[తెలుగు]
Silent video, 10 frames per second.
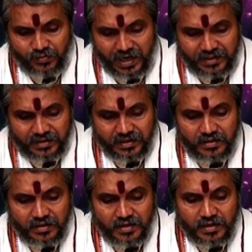రేపు రాత్రి
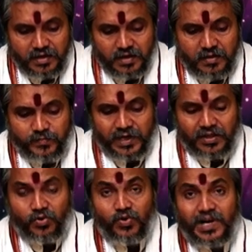
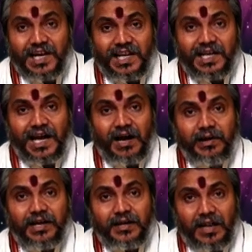పదకొండు గంటల
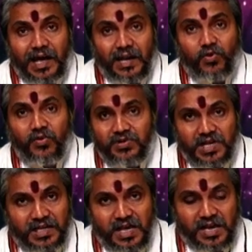యాభై నాలుగు
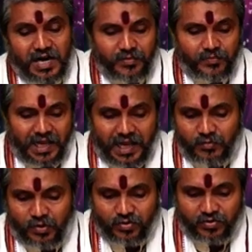నిమిషాలకి గ్రహణం
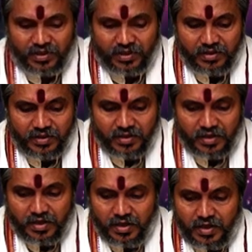ప్రారంభమవుతుంది
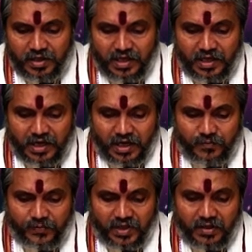ఈ
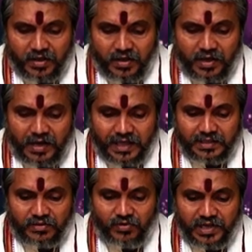గ్రహణం
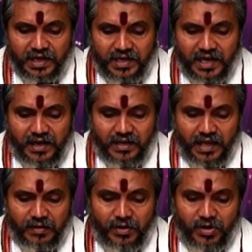రాత్రి ఒంటి గంట
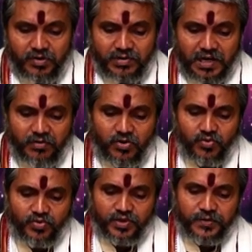యాభై ఒక్క నిమిషాల
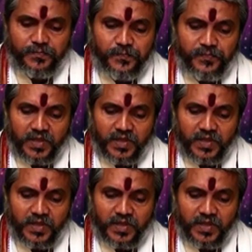వరకు ఉంటుంది